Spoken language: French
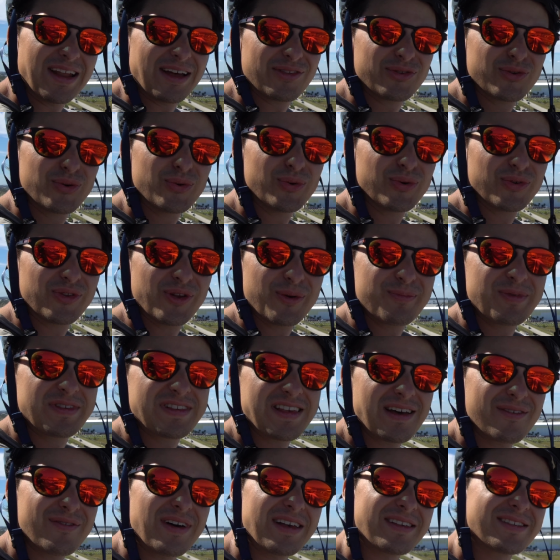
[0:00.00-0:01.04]
de la tour
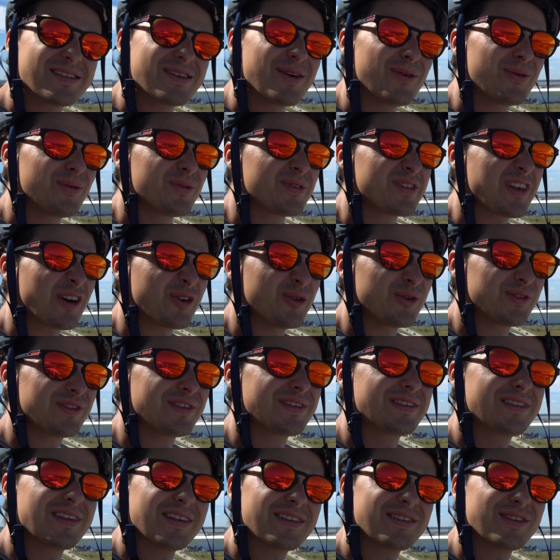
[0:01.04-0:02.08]
d'observation. Ça coûte
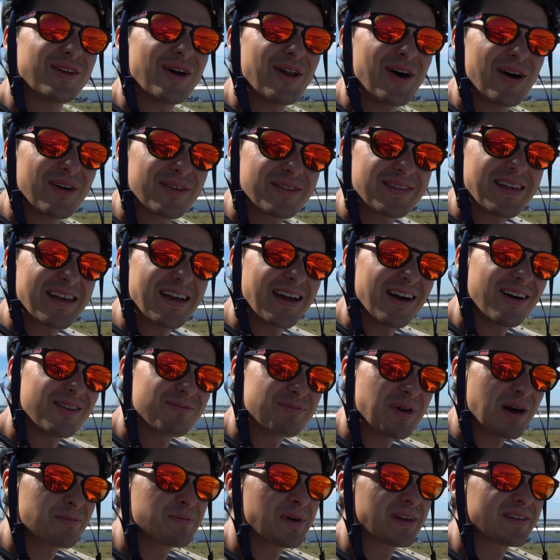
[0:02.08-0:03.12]

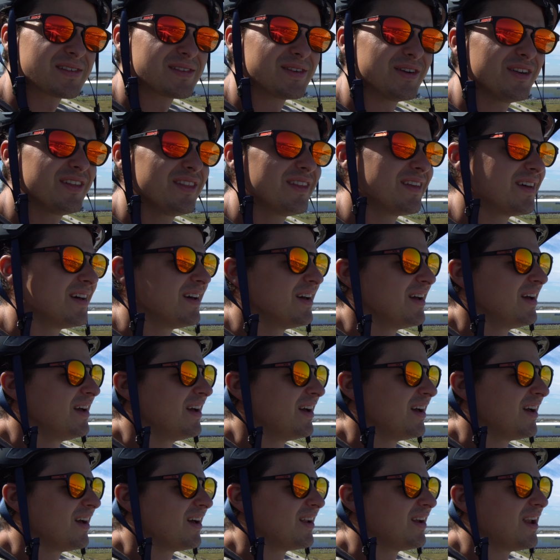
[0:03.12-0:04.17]
6,50 par personne.
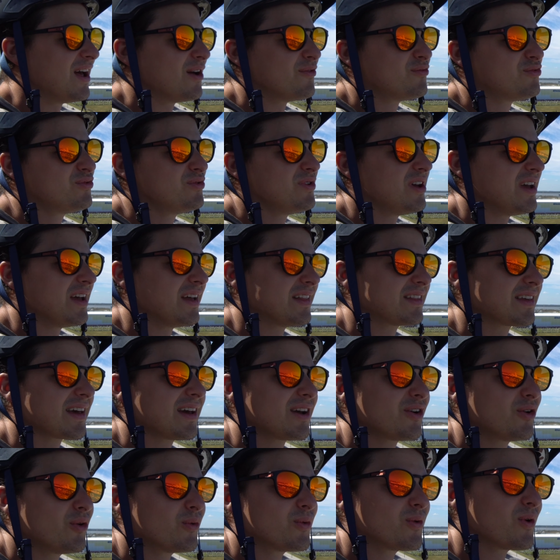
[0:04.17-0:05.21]
La vue est
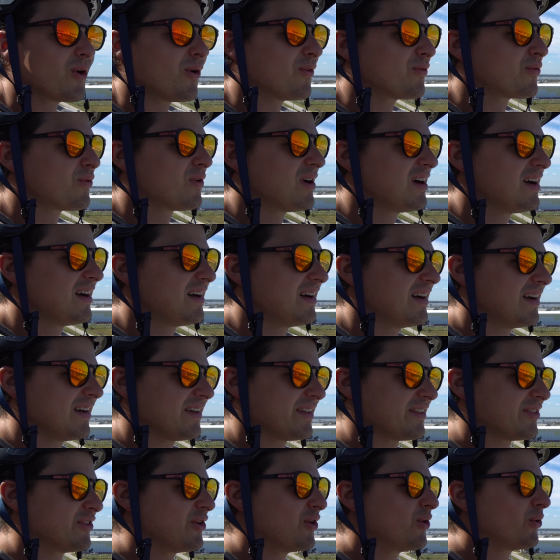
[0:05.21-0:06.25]
très cool. On voit euh,
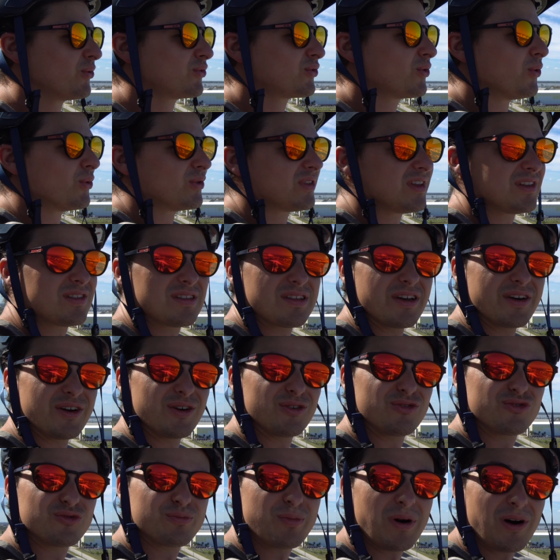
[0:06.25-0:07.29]
de l'autre côté du
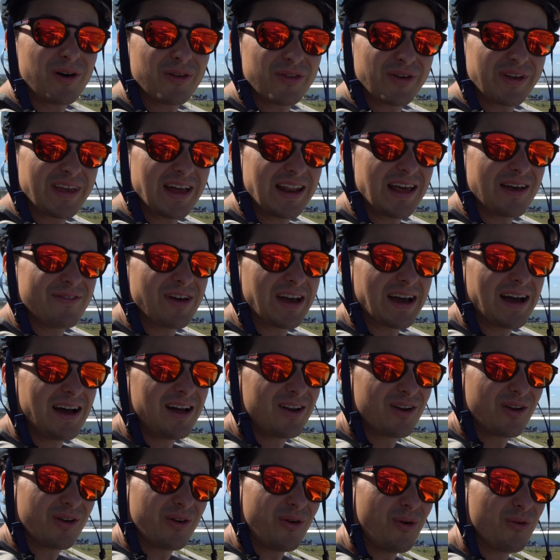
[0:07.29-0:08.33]
port de
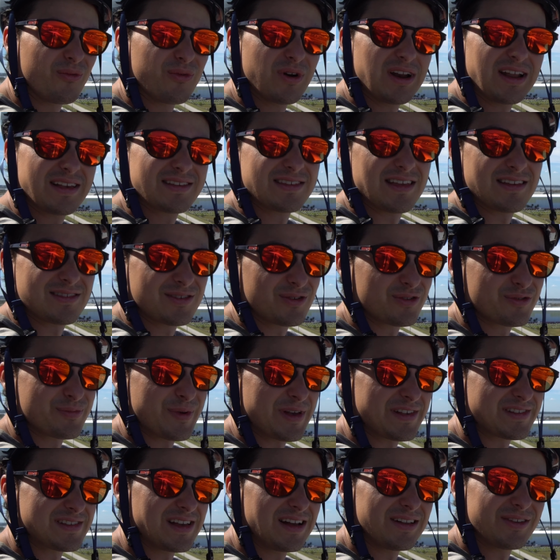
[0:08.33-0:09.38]
Canaveral, on voit la station
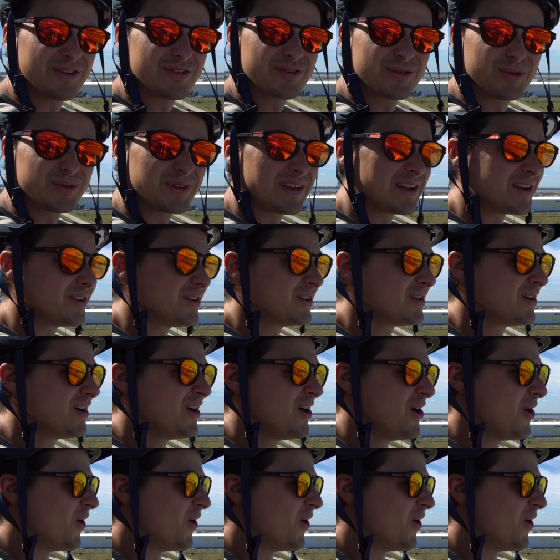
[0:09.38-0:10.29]
spatiale de ce côté-là.